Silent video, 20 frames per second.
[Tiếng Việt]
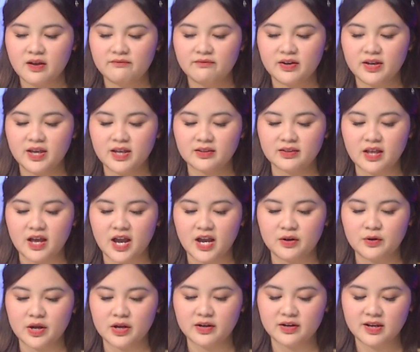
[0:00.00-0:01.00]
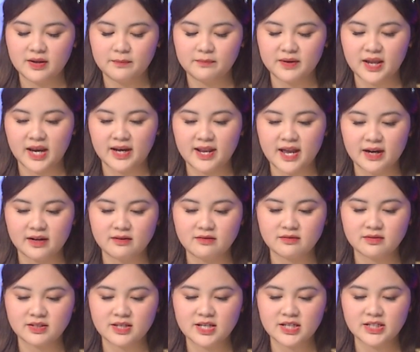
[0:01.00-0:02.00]
Và hiện tại đoạn clip này đang
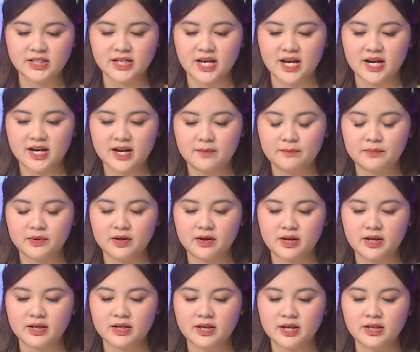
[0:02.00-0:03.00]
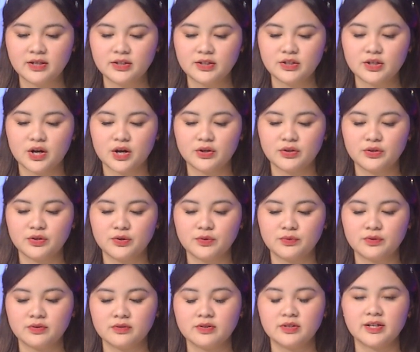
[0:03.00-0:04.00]
được chia sẻ khắp nơi khiến cho
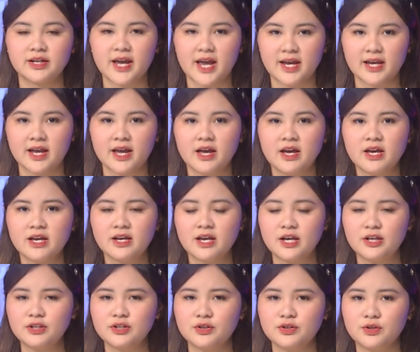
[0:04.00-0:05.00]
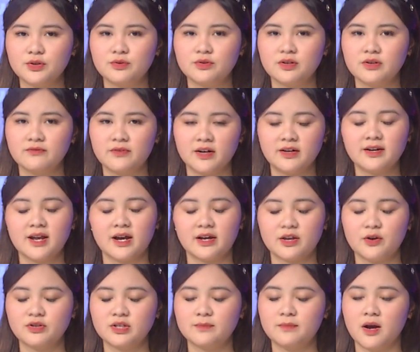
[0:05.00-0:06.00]
nhiều người căng khiến cho nhiều người vẫn đặt
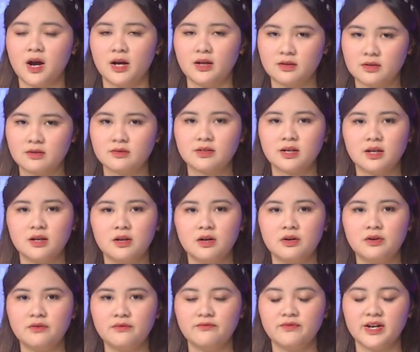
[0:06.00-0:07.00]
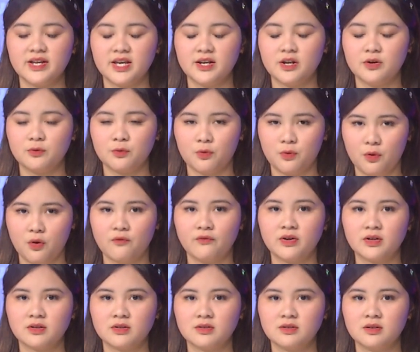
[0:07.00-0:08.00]
dấu chấm hỏi cực kỳ lớn về gia đình của Hồ
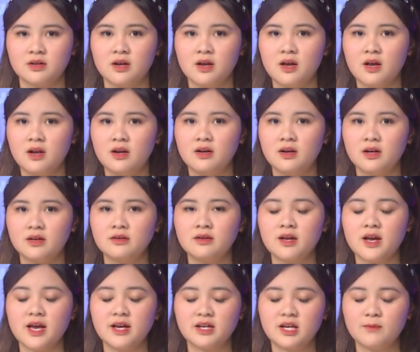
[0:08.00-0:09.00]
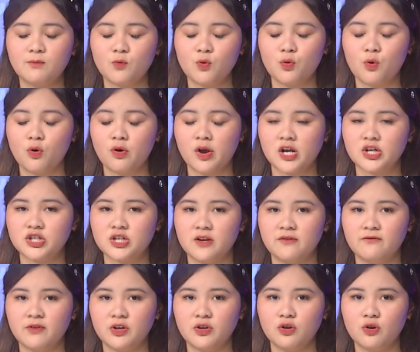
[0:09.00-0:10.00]
Văn Cường lẫn ekip của cố ca sĩ
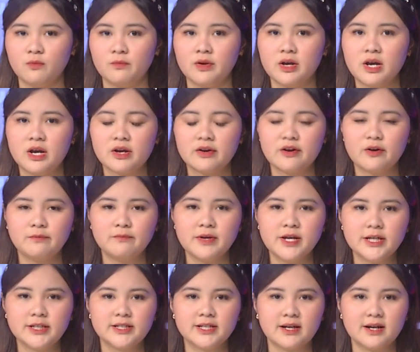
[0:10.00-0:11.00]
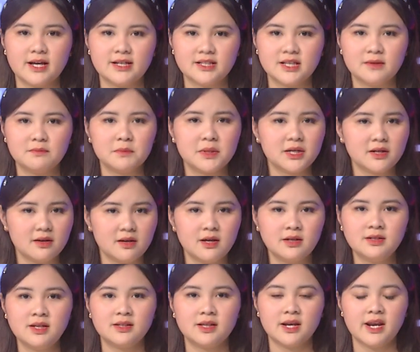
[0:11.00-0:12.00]
Phi Nhung. Không biết rằng là xích mích
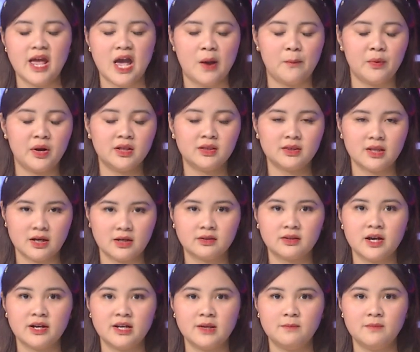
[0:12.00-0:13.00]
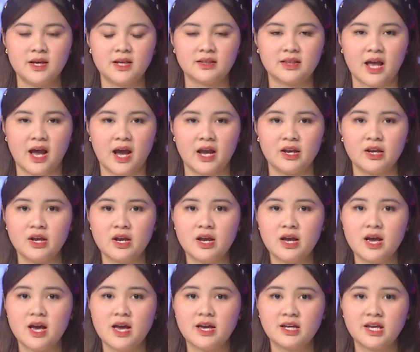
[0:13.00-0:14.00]
lớn như thế nào mà đến tận thời điểm hiện tại,
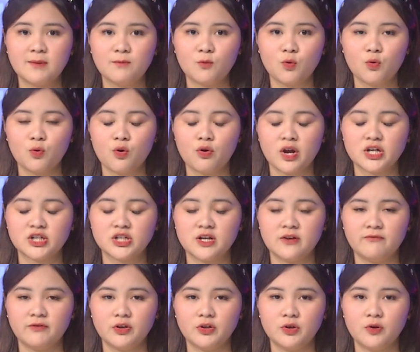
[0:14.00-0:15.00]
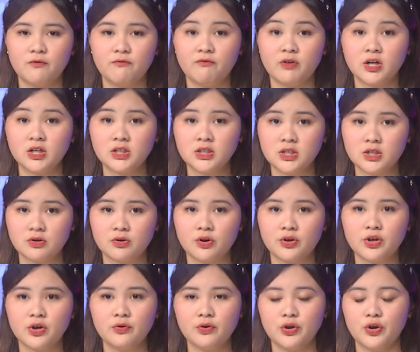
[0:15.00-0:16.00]
ekip của cố sĩ Phi Nhung vẫn chưa có
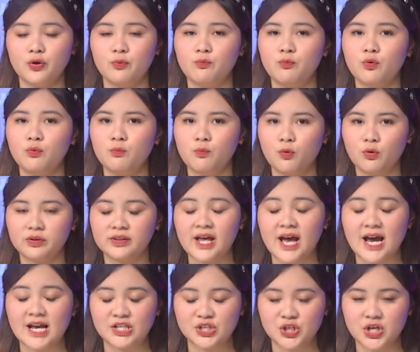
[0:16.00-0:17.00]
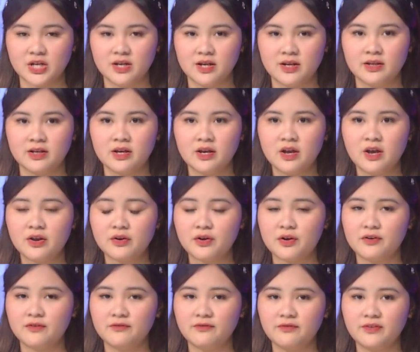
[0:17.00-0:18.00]
dấu hiệu muốn buông tha cho gia đình.
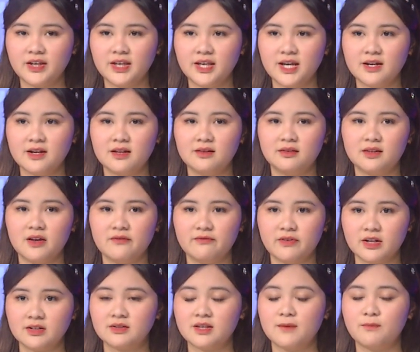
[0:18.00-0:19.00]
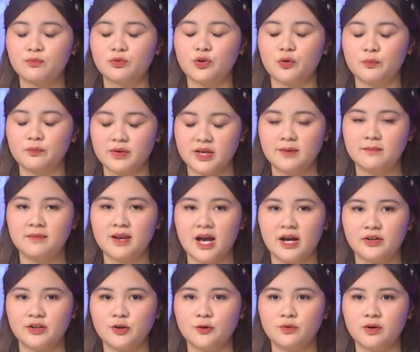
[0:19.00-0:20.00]
Còn phía gia đình thì vẫn tiếp tục im
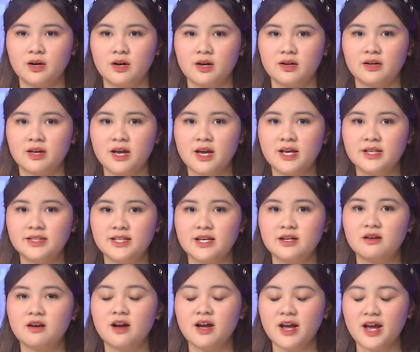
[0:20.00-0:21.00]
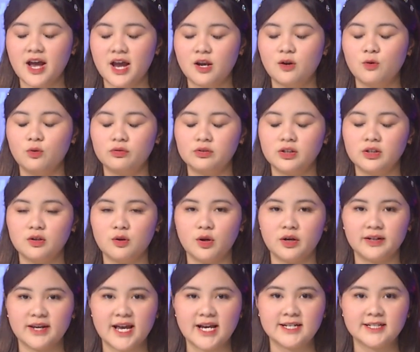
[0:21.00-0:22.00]
lặng nhiều hơn, chỉ có hai luồng dư
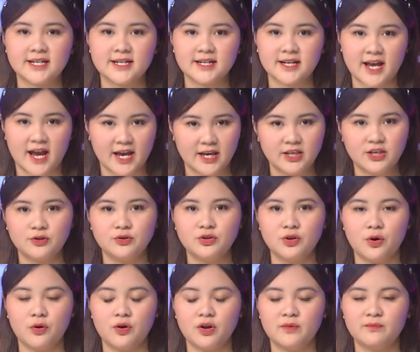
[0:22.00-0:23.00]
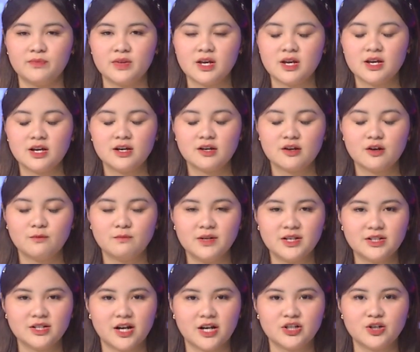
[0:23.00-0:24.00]
luận đang tranh cãi dữ dội. Không
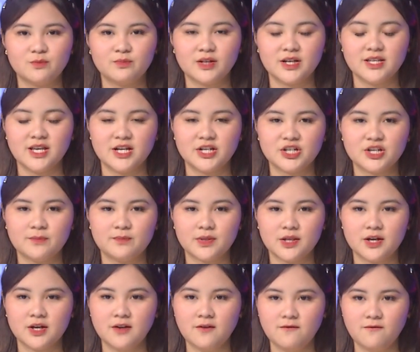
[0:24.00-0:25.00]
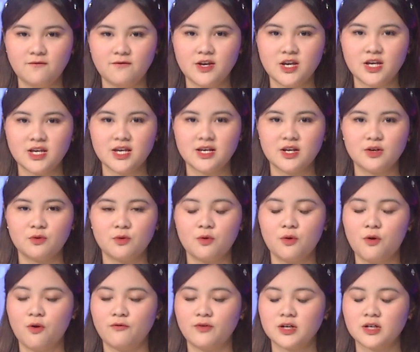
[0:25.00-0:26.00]
biết rằng là trong thời gian sắp tới, phía gia đình của
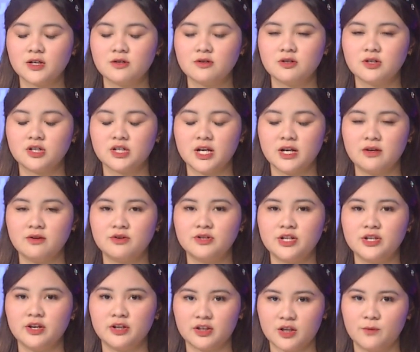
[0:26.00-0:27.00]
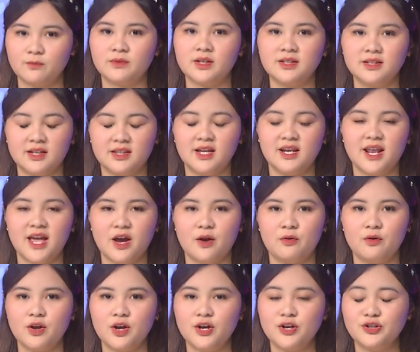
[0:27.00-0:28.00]
Hồ Văn Cường sẽ đưa ra những thông tin như thế
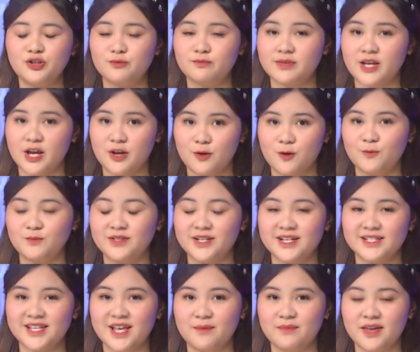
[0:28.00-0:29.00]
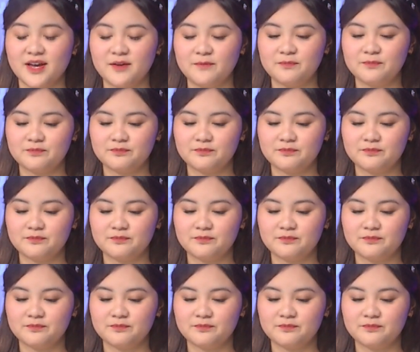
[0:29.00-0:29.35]
nào? Chúng ta hãy cùng chờ xem nhé!